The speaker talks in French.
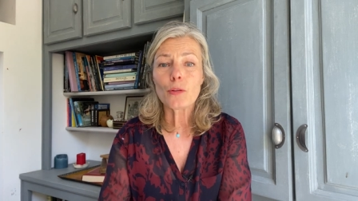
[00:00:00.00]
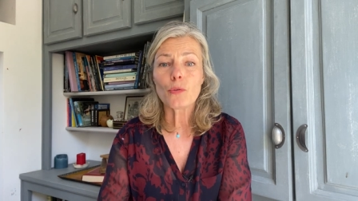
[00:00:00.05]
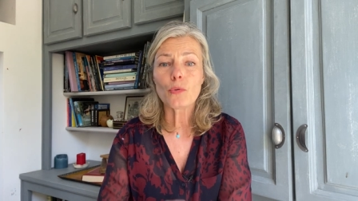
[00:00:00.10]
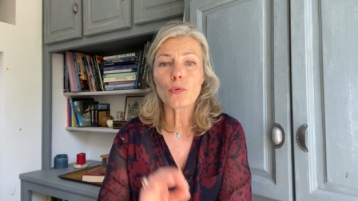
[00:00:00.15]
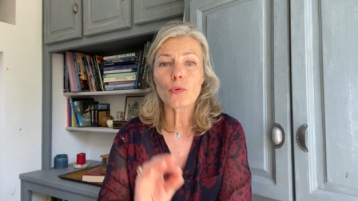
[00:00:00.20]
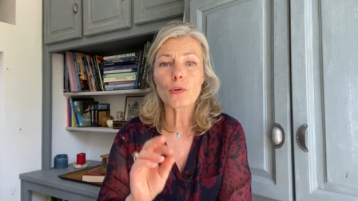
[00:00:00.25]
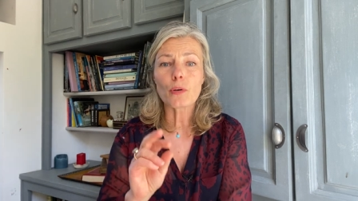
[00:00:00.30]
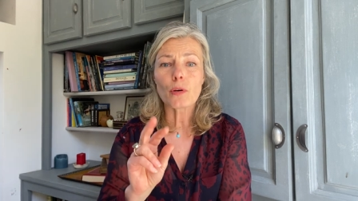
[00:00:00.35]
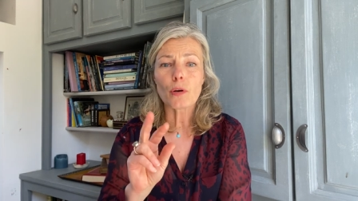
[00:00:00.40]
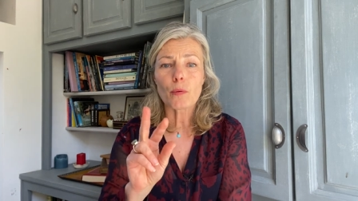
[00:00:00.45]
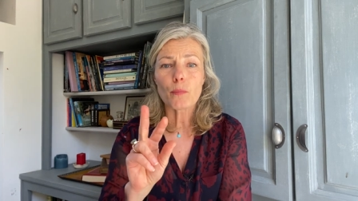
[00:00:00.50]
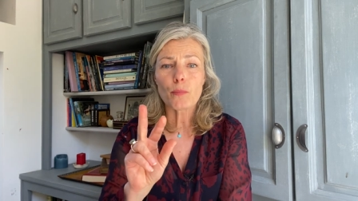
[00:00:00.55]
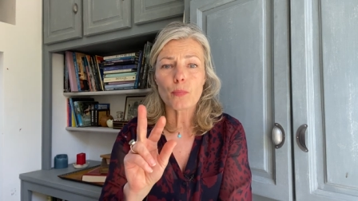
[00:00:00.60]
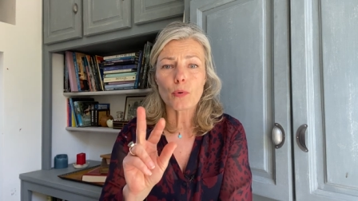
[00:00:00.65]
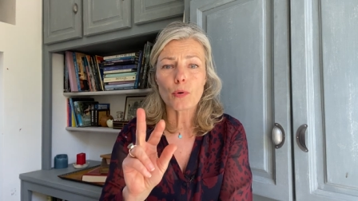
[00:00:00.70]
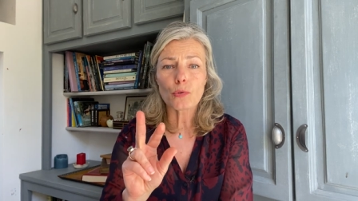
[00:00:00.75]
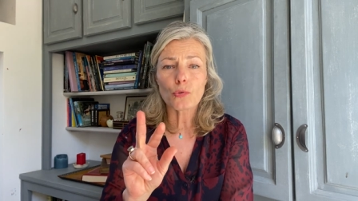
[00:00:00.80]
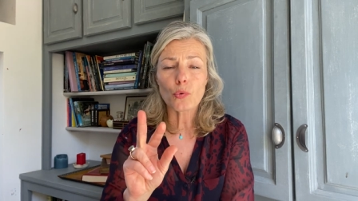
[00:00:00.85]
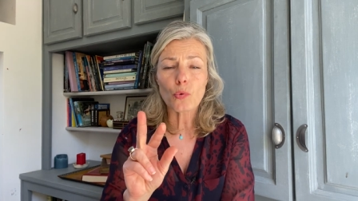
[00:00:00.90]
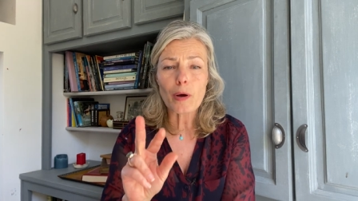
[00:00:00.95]
Donc
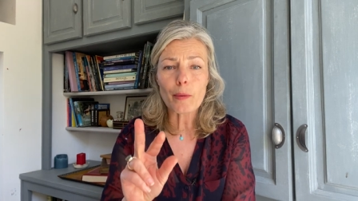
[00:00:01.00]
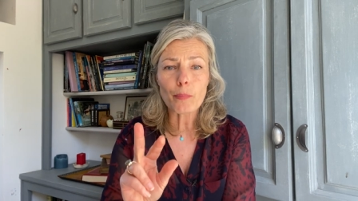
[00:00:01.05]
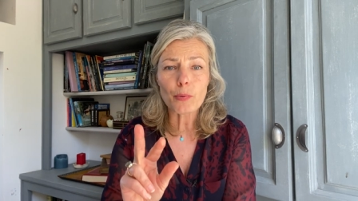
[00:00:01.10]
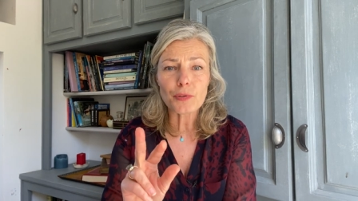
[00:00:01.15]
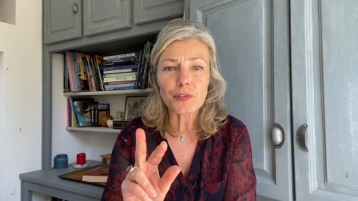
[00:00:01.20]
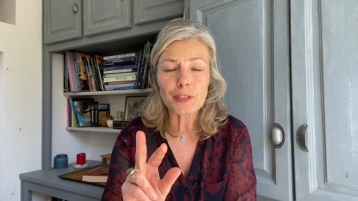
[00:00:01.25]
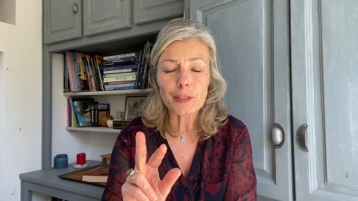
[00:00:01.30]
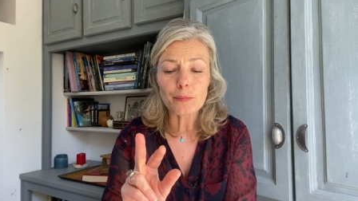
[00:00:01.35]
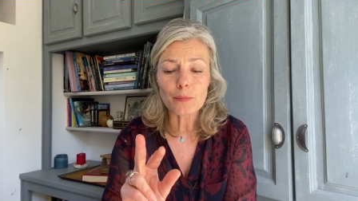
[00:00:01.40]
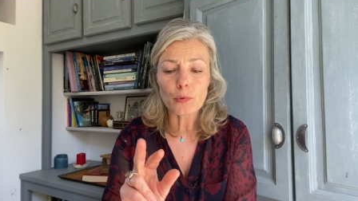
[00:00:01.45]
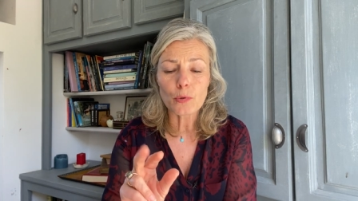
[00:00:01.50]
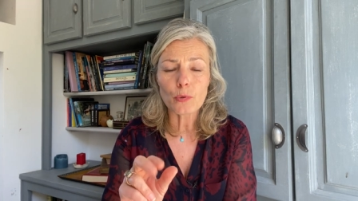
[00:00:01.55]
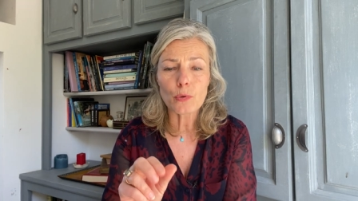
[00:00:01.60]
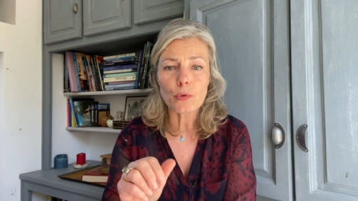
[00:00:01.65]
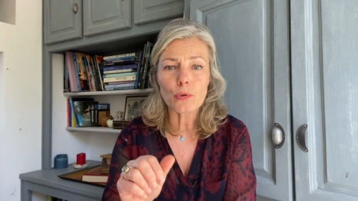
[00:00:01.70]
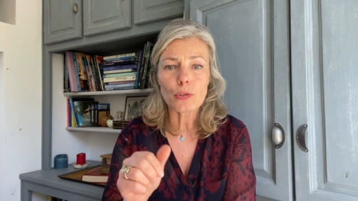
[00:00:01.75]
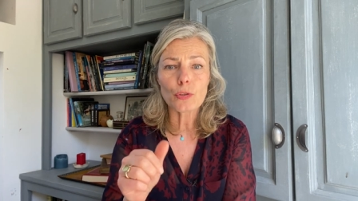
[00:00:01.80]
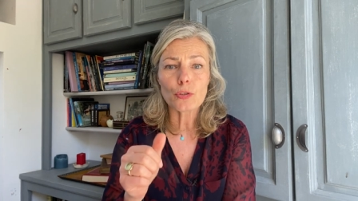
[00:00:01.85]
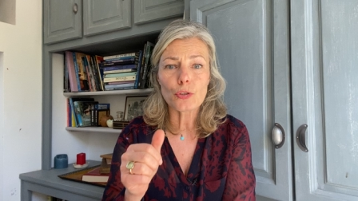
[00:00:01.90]
pour trois petits mots,